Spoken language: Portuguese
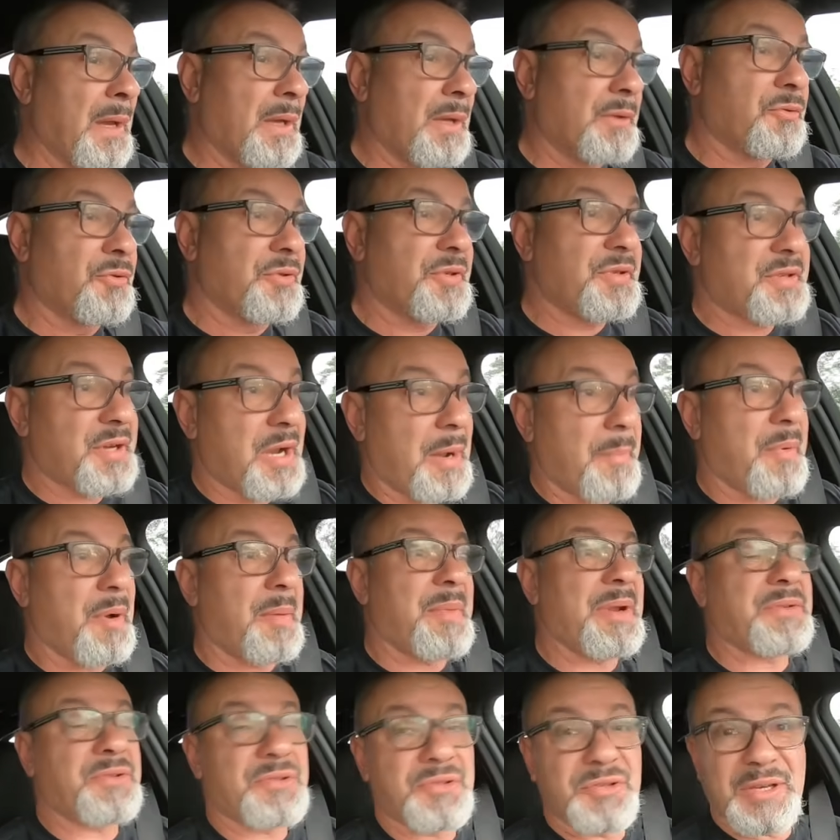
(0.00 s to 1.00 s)
dos
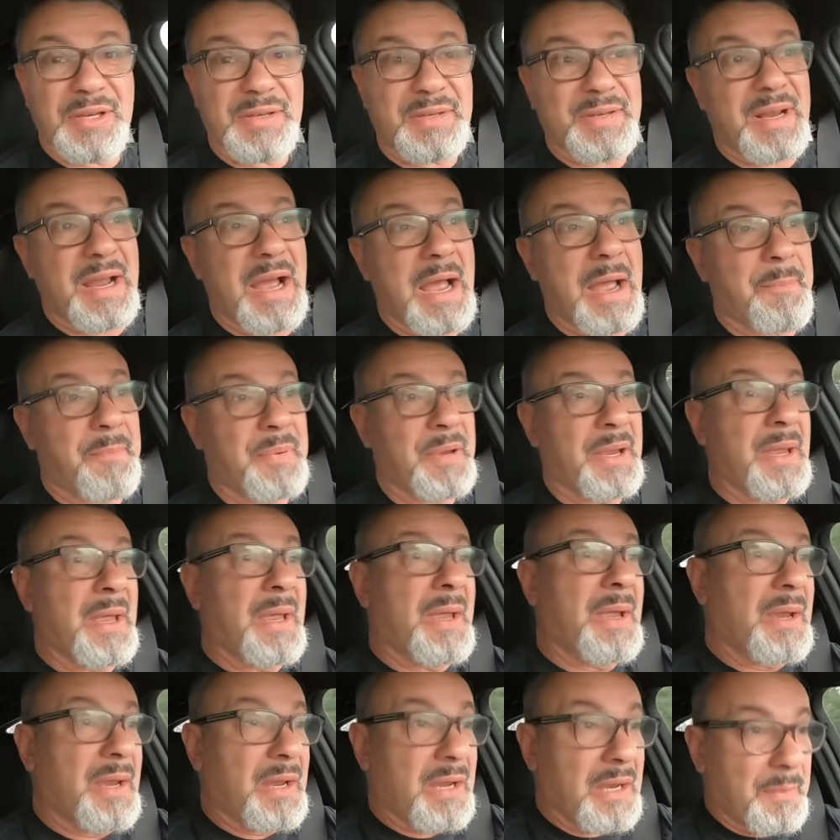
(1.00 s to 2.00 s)
escapamentos de escape
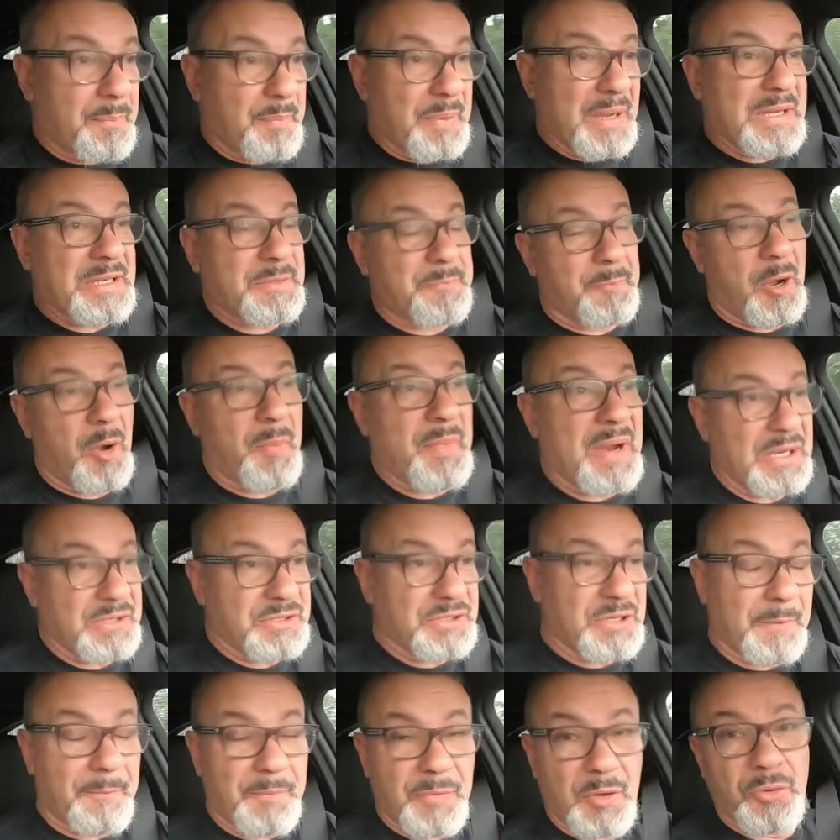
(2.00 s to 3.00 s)
E
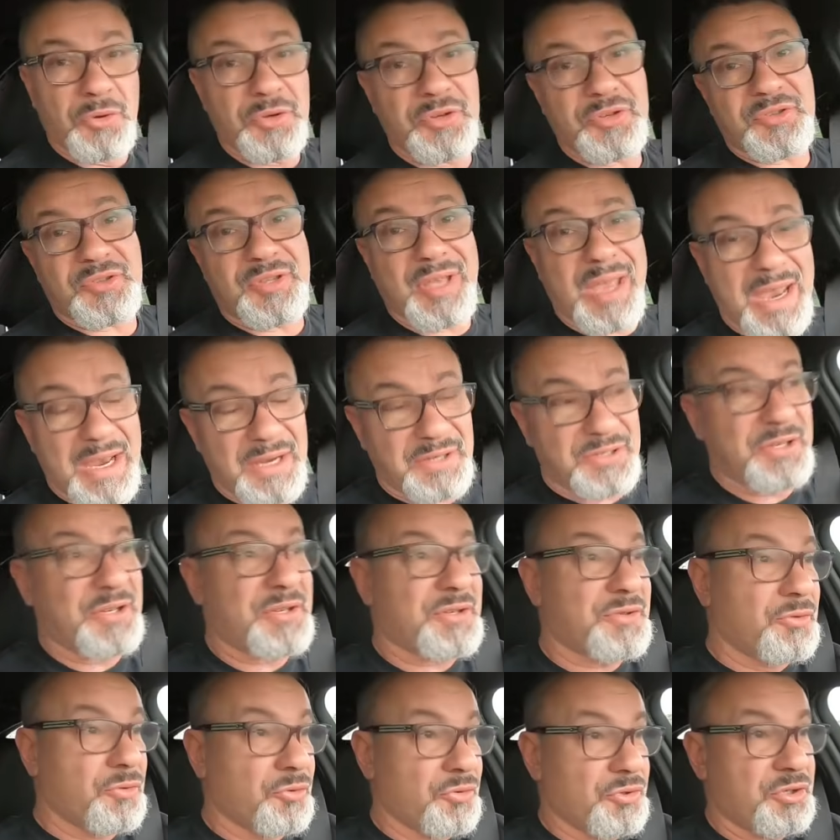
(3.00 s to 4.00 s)
principalmente os
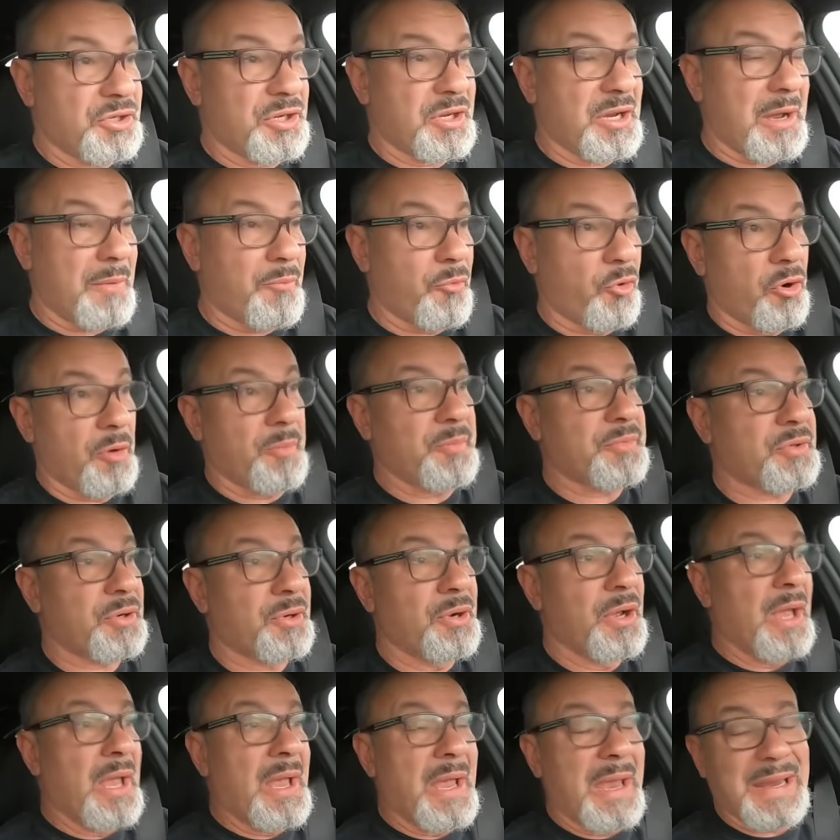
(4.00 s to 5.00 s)
testes no dinamômetro
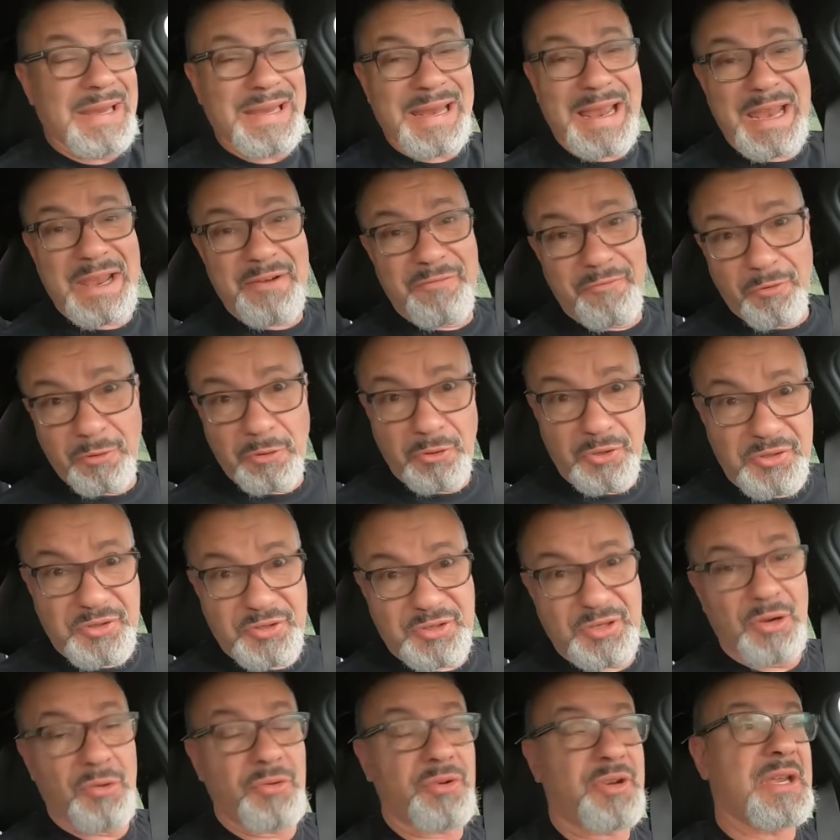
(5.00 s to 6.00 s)
E a
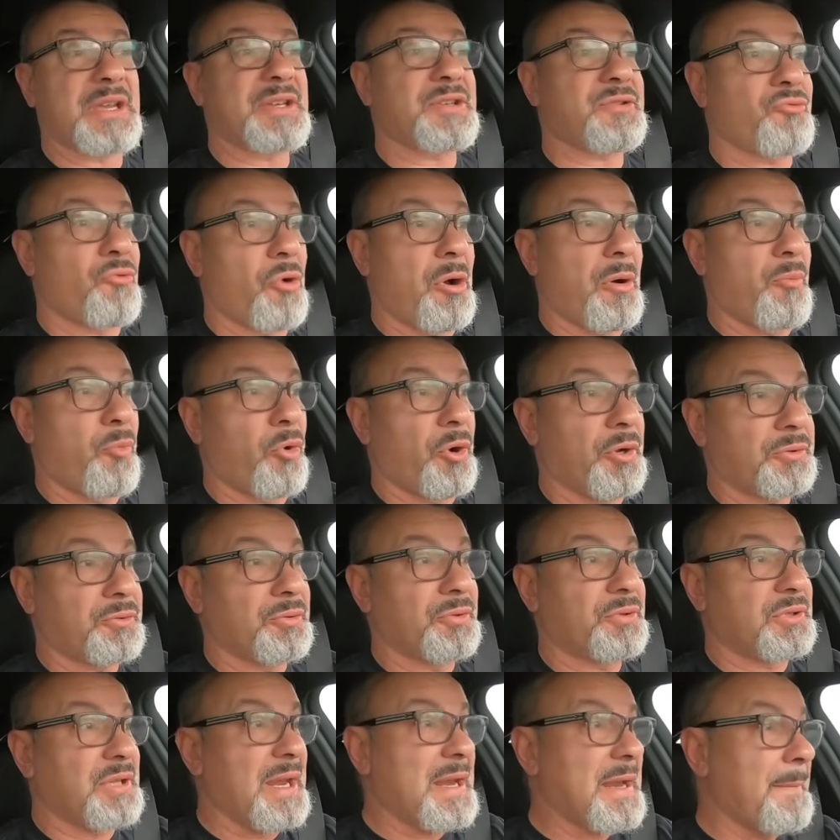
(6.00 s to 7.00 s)
evolução que a sua
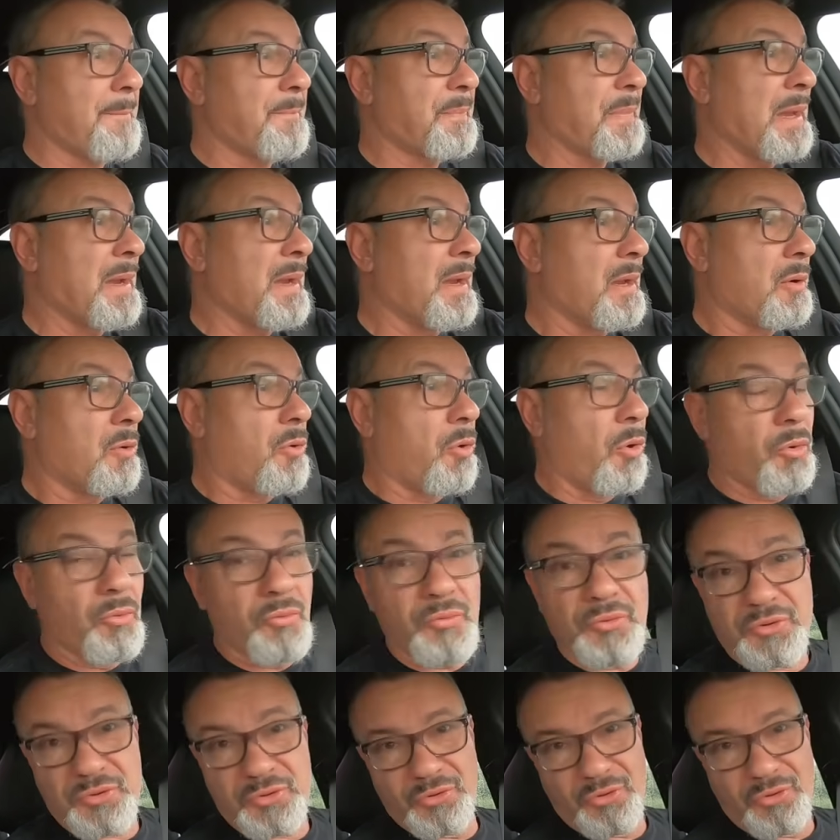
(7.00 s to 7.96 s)
moto tem com os